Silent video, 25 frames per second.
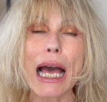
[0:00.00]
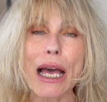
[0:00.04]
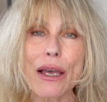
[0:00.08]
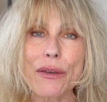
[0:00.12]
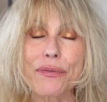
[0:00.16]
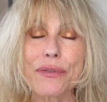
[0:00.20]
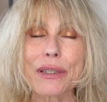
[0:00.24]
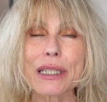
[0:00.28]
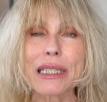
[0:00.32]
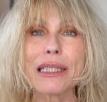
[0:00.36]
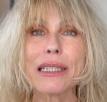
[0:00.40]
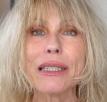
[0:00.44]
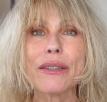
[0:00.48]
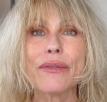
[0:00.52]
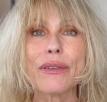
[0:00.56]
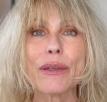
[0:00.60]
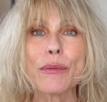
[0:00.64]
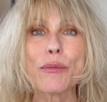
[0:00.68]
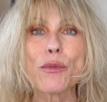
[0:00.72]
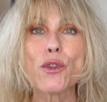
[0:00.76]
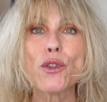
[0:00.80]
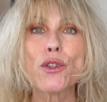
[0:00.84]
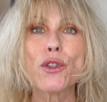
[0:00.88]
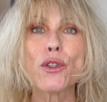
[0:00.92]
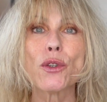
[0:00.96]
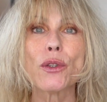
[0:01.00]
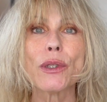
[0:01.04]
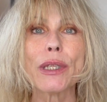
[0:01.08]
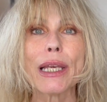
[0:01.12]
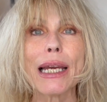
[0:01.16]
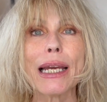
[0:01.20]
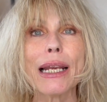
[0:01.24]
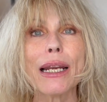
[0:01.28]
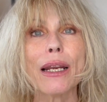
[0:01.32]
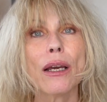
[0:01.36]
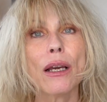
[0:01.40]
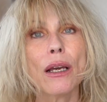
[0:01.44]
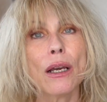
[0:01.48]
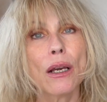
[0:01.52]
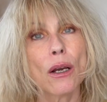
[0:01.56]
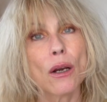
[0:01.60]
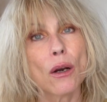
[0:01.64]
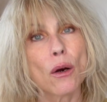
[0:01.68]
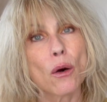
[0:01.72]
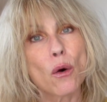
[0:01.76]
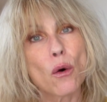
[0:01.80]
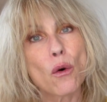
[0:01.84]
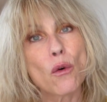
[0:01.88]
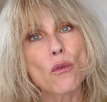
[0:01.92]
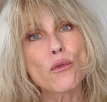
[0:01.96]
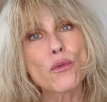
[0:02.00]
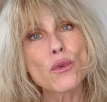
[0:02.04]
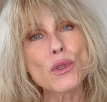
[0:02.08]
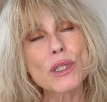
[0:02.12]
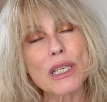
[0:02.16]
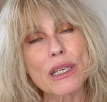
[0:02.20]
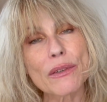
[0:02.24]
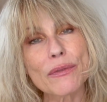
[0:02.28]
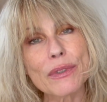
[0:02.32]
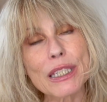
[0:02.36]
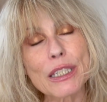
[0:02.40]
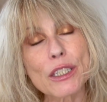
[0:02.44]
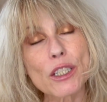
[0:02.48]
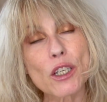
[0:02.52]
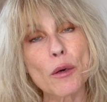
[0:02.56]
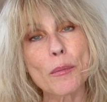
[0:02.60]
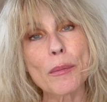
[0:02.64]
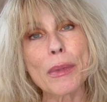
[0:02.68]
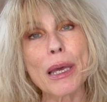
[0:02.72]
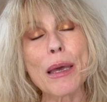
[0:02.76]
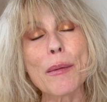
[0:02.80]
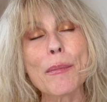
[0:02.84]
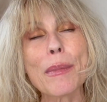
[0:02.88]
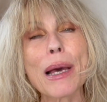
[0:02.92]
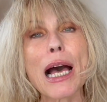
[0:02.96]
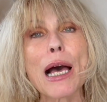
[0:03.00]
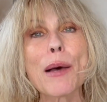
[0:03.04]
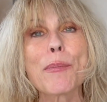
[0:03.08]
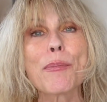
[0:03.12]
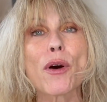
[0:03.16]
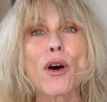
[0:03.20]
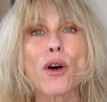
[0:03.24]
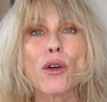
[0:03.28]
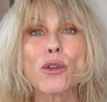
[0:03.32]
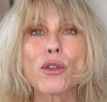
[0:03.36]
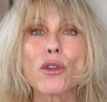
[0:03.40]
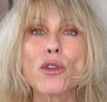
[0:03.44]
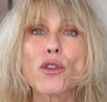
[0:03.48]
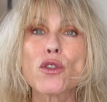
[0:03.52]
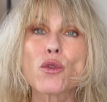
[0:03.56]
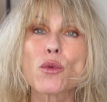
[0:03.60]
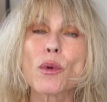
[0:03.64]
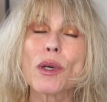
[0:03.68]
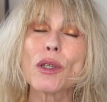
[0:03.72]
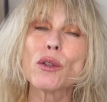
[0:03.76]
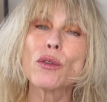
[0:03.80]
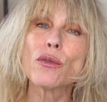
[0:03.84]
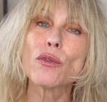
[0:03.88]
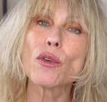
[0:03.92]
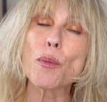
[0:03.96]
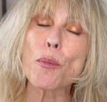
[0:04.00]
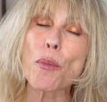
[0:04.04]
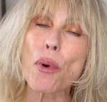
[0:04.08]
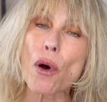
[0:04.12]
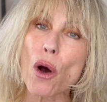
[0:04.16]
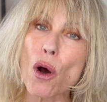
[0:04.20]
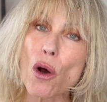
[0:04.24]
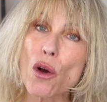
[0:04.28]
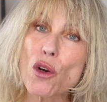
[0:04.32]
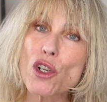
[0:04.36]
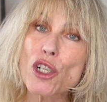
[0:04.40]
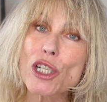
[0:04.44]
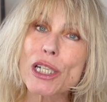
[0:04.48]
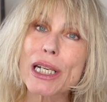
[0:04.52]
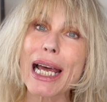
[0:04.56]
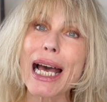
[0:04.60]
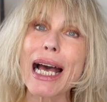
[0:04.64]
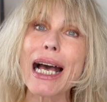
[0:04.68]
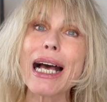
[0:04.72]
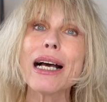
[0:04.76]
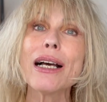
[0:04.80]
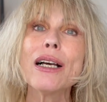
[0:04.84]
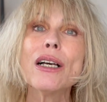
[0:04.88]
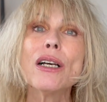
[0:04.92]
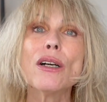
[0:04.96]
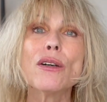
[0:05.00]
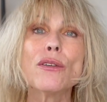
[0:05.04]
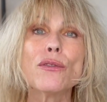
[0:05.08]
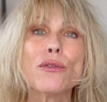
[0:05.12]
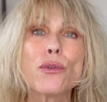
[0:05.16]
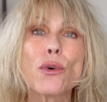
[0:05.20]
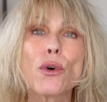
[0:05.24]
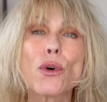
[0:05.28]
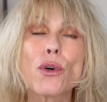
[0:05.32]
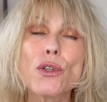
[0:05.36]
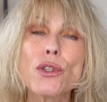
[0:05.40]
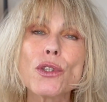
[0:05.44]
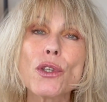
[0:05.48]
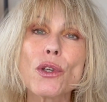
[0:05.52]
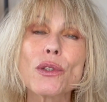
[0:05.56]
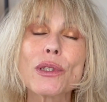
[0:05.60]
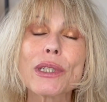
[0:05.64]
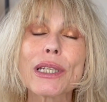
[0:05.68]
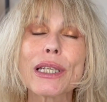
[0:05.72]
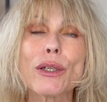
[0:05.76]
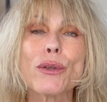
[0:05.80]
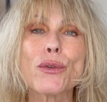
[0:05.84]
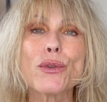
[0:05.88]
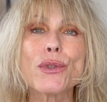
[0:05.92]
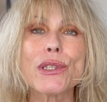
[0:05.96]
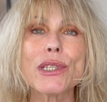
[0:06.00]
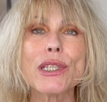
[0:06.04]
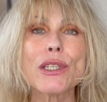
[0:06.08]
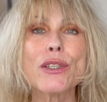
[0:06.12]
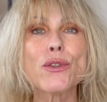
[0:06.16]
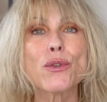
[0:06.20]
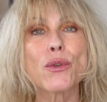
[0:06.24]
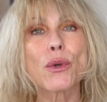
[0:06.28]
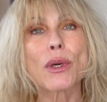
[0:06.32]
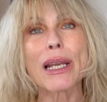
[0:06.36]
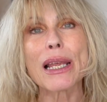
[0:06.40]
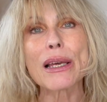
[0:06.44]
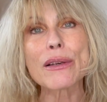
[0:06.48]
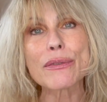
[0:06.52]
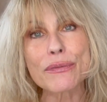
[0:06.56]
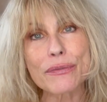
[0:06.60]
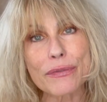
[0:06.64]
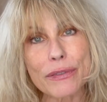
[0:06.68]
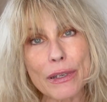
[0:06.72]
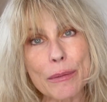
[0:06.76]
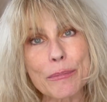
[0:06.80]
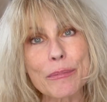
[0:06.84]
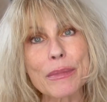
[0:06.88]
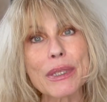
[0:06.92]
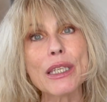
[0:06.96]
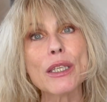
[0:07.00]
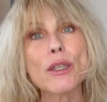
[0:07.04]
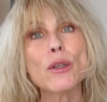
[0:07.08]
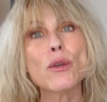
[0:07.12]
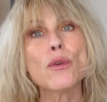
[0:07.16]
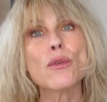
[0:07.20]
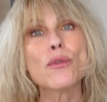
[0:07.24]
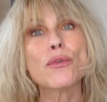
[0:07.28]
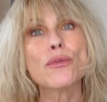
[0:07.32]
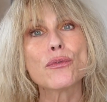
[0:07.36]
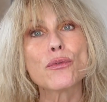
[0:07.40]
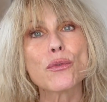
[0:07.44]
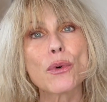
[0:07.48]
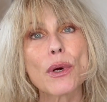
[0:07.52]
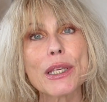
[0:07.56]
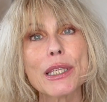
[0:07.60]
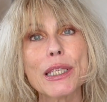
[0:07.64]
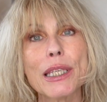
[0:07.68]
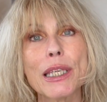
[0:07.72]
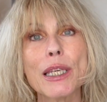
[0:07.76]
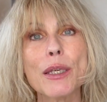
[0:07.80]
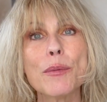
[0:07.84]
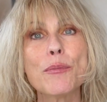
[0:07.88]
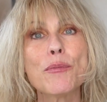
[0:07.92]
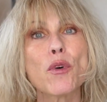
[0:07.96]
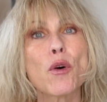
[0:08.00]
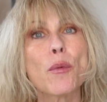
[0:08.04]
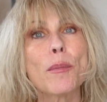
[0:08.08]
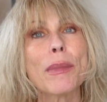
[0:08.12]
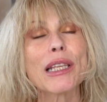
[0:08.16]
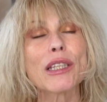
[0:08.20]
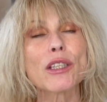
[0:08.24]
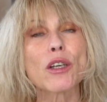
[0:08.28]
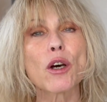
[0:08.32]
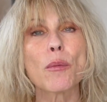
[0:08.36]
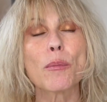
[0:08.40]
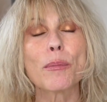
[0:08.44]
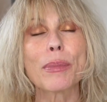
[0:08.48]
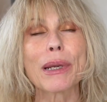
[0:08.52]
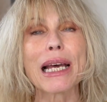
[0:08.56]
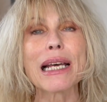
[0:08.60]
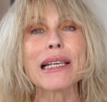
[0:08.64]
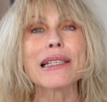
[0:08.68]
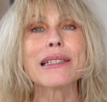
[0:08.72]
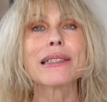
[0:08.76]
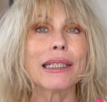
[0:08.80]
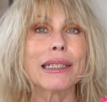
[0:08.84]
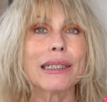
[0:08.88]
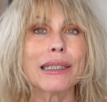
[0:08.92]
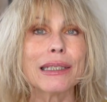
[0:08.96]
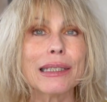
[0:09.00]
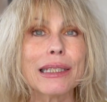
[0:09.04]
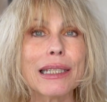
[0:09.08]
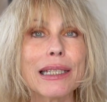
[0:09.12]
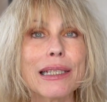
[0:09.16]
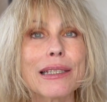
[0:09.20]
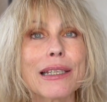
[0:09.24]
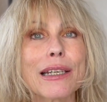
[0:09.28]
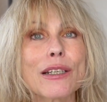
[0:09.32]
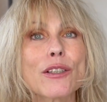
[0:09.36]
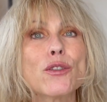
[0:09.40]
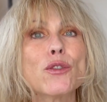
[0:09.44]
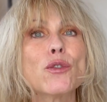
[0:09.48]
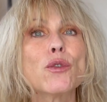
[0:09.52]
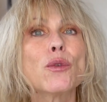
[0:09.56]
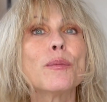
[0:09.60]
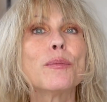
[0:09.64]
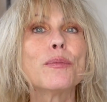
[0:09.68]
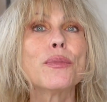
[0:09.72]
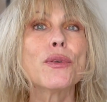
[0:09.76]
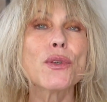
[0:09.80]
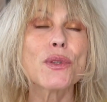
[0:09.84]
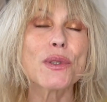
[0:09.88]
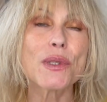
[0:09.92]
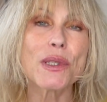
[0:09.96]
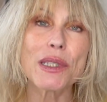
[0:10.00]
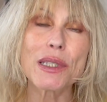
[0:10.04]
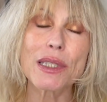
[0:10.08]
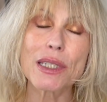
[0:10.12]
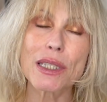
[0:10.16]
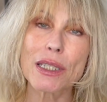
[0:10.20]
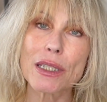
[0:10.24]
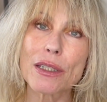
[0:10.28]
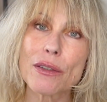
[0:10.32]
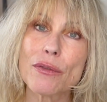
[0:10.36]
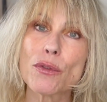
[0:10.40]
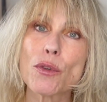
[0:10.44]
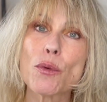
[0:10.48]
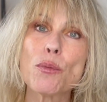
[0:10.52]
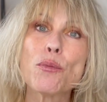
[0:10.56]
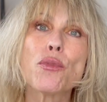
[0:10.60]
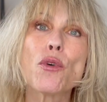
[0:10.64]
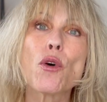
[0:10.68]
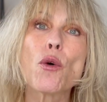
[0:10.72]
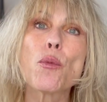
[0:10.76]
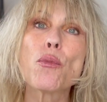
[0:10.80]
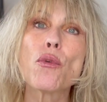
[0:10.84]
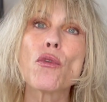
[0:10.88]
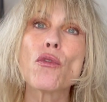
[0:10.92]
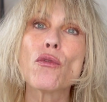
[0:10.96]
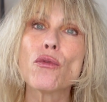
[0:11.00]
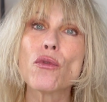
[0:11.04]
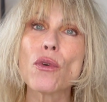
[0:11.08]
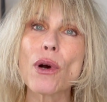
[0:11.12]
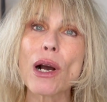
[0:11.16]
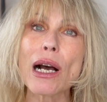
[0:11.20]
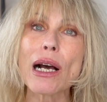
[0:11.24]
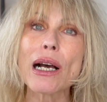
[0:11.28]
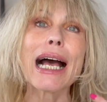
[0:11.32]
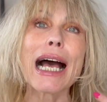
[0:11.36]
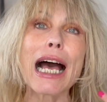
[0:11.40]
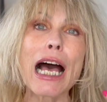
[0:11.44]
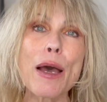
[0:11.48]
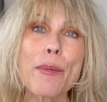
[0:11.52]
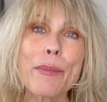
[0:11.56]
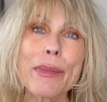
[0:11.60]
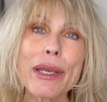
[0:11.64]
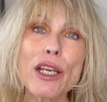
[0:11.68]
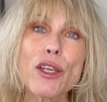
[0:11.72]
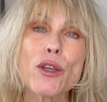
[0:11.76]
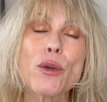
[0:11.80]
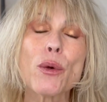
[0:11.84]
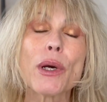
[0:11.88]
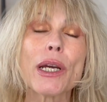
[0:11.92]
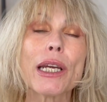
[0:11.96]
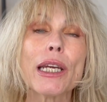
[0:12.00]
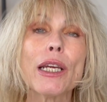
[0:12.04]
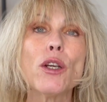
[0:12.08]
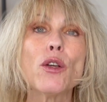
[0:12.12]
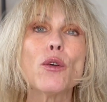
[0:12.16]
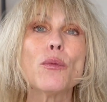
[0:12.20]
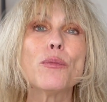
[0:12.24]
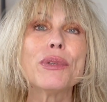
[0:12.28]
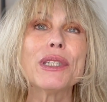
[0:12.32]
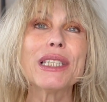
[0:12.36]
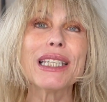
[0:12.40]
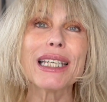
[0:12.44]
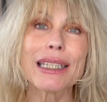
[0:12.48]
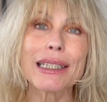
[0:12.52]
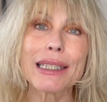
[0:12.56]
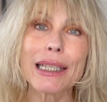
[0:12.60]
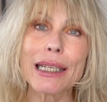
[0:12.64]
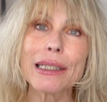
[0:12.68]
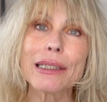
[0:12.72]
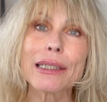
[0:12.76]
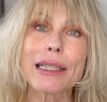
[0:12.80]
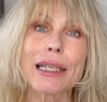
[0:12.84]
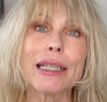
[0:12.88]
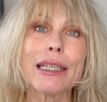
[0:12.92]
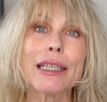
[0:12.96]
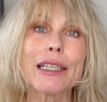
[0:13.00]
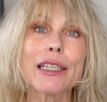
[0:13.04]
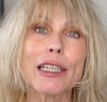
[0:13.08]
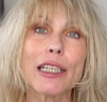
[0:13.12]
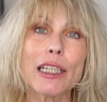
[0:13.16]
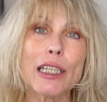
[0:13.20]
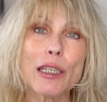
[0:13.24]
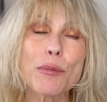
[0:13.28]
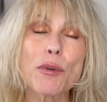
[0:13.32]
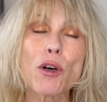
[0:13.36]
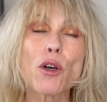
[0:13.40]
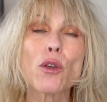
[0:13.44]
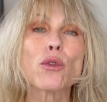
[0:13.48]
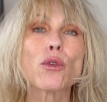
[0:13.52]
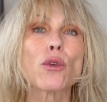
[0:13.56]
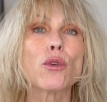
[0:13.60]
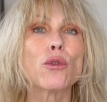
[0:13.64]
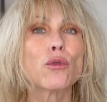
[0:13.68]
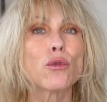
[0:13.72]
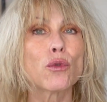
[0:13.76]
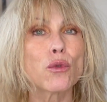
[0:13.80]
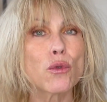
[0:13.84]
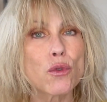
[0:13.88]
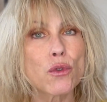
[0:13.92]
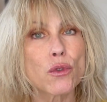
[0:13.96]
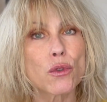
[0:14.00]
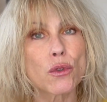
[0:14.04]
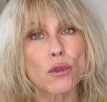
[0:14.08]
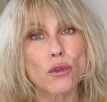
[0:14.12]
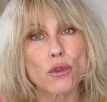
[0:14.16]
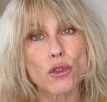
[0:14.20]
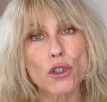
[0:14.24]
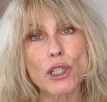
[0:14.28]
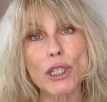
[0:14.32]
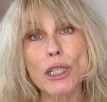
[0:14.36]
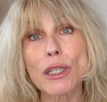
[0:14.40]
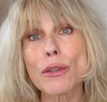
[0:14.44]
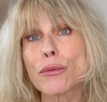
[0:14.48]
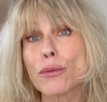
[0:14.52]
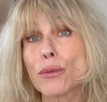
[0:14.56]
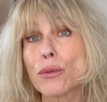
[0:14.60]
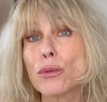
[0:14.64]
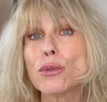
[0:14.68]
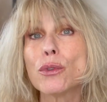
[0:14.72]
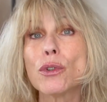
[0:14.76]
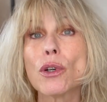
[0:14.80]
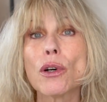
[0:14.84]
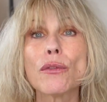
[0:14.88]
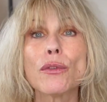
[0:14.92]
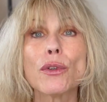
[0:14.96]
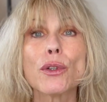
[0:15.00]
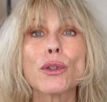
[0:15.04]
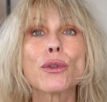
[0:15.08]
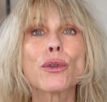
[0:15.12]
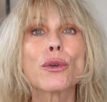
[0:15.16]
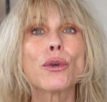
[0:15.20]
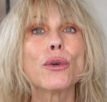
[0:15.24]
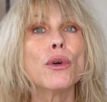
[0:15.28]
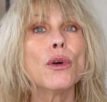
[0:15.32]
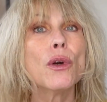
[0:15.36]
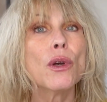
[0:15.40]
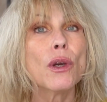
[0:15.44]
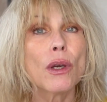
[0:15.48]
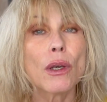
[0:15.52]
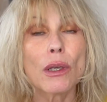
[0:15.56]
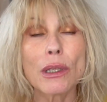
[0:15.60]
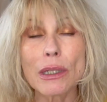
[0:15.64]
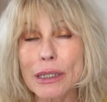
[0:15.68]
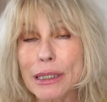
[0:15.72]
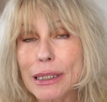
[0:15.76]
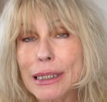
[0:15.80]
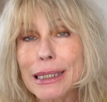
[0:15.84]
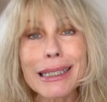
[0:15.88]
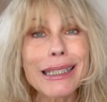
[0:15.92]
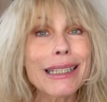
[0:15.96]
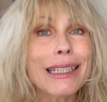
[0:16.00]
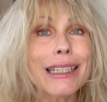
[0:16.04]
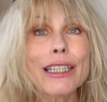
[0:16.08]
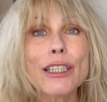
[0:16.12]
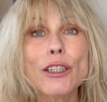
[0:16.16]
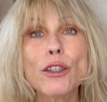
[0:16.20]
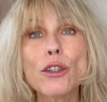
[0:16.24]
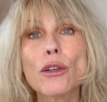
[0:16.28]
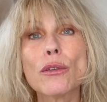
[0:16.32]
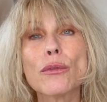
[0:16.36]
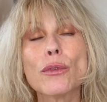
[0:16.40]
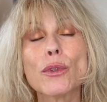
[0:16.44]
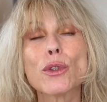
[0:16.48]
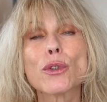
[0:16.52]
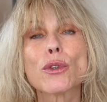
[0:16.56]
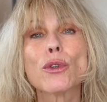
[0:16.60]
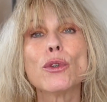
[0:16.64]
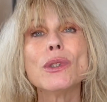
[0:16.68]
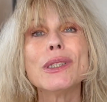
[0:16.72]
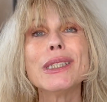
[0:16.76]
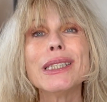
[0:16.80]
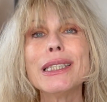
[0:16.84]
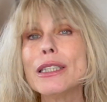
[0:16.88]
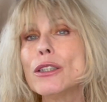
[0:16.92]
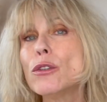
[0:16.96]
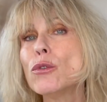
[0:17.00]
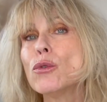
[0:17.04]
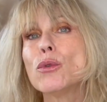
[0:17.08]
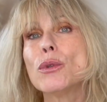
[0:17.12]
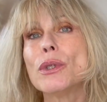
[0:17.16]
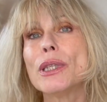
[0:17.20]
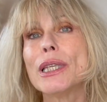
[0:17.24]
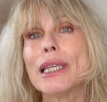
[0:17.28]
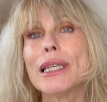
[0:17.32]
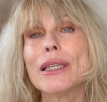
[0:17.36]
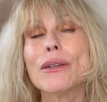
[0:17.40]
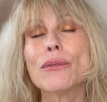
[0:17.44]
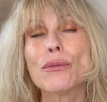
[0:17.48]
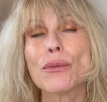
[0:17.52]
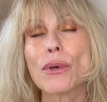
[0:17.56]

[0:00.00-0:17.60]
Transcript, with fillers: affectif, émotionnel, on vous invite quand même à prendre soin de vos proches, à vous recentrer aussi sur la famille, le foyer, pour mettre en place des actions positives pour pouvoir améliorer le bien-être et l'équilibre entre tous chez vous, dans votre nid, dans votre nid douillet.